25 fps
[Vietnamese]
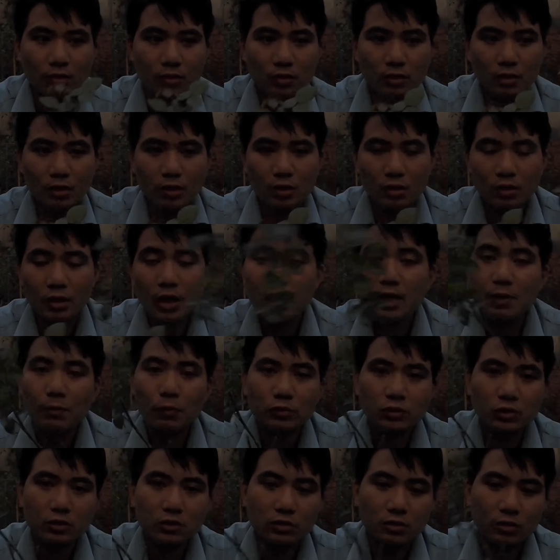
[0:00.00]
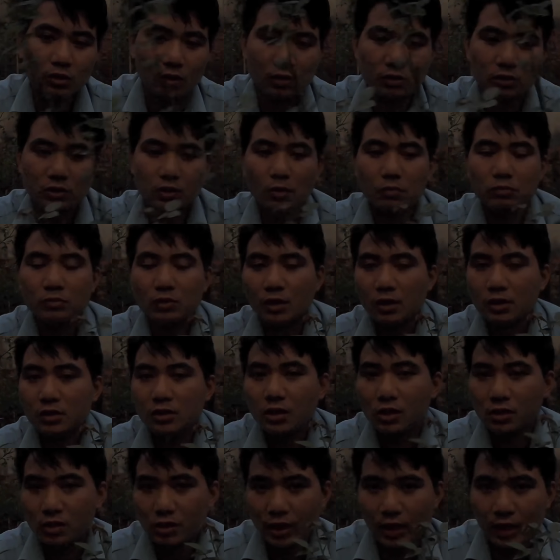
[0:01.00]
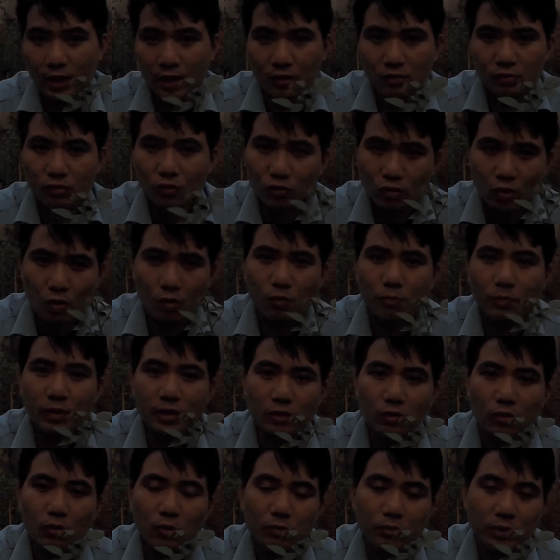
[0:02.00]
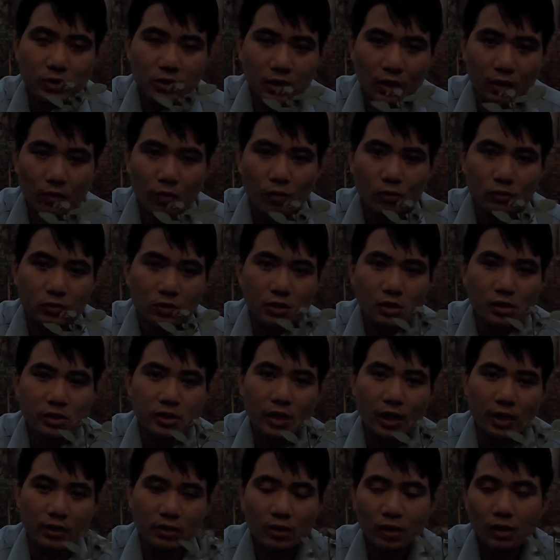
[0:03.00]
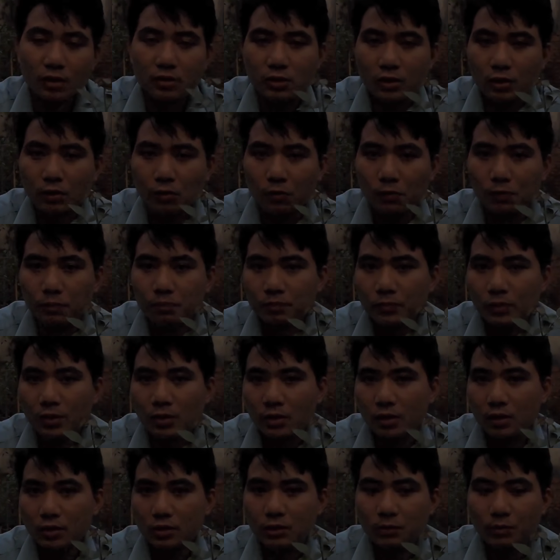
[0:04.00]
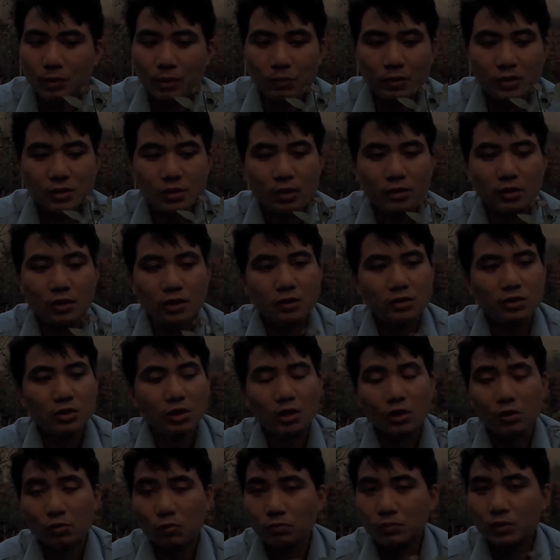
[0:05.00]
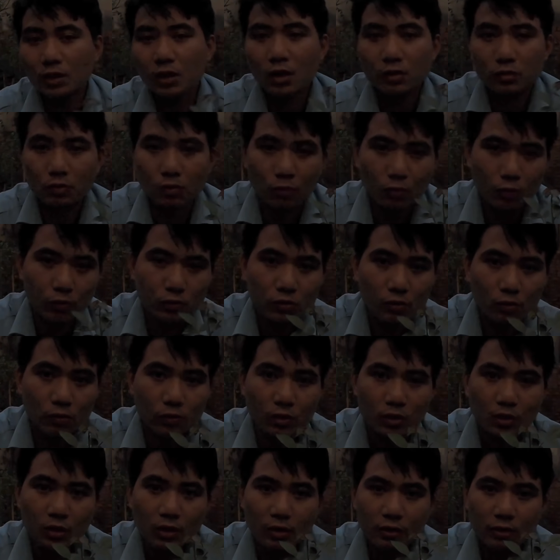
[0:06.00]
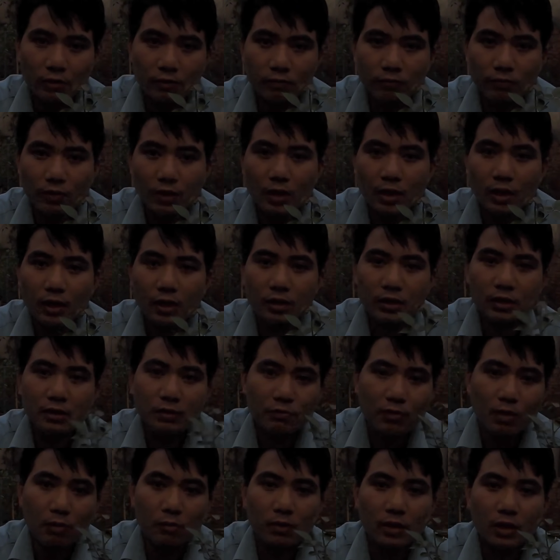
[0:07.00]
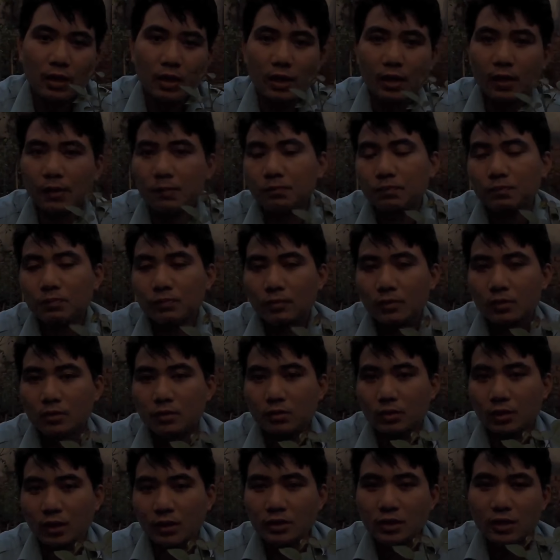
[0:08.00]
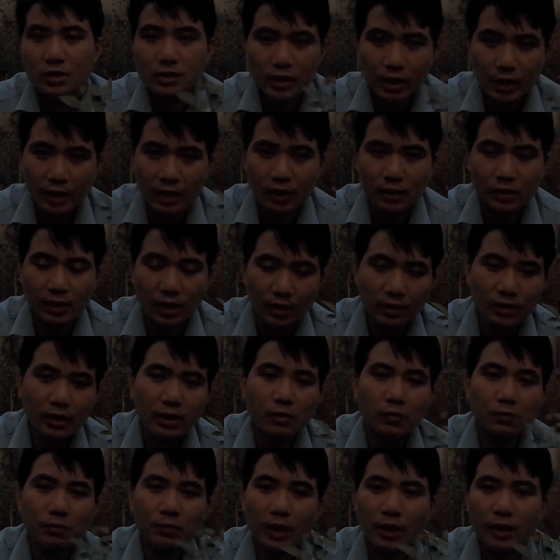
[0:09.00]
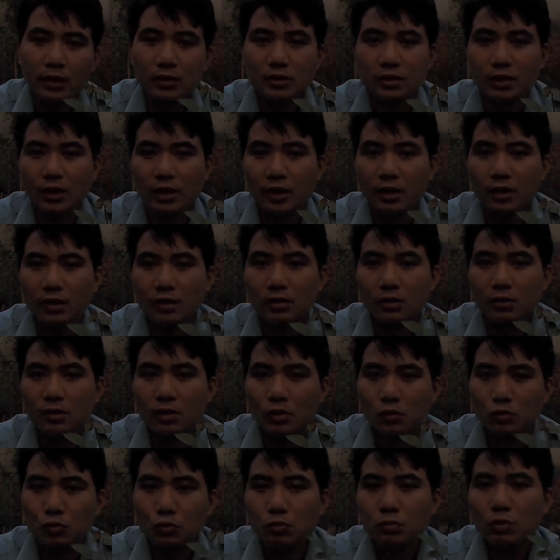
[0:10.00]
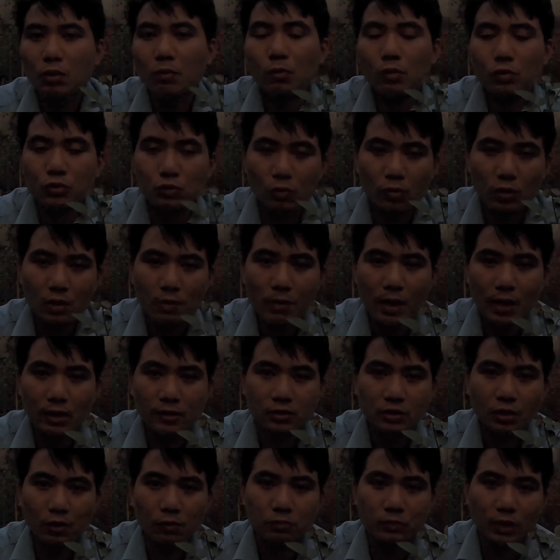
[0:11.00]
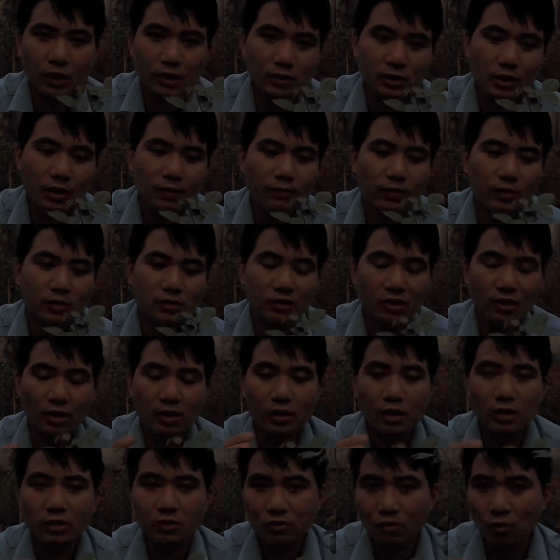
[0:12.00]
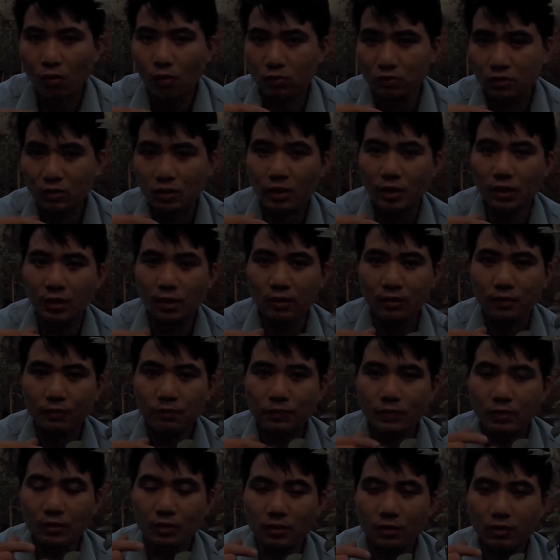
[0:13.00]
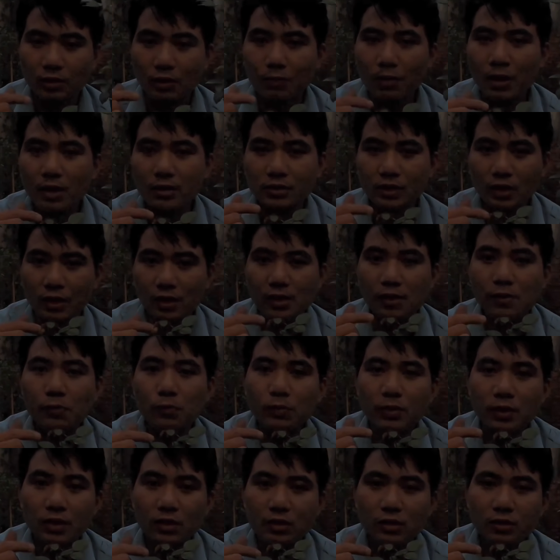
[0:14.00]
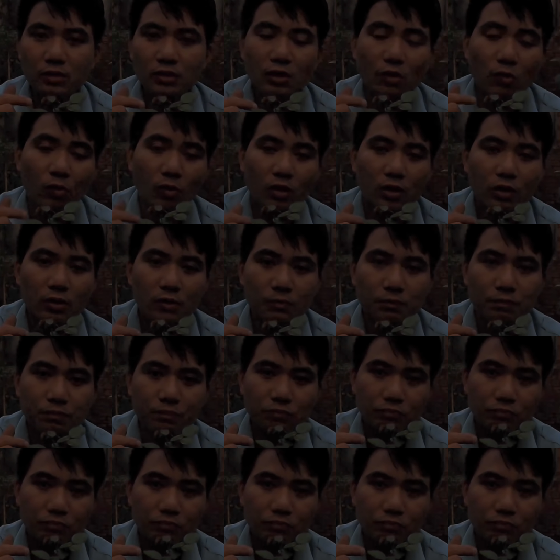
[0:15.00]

uh, đây là một uh, trong những cái chia sẻ nho nhỏ của mình thôi mình sẽ còn chia sẻ rất là nhiều nhưng mà bây giờ thì trời cũng rất là tối rồi và hy vọng là cái chia sẻ ngắn ngày hôm nay sẽ giúp cho một số các bạn trồng cành chiết và những cái cây nhỏ như này này các bạn sẽ lưu ý nhiều hơn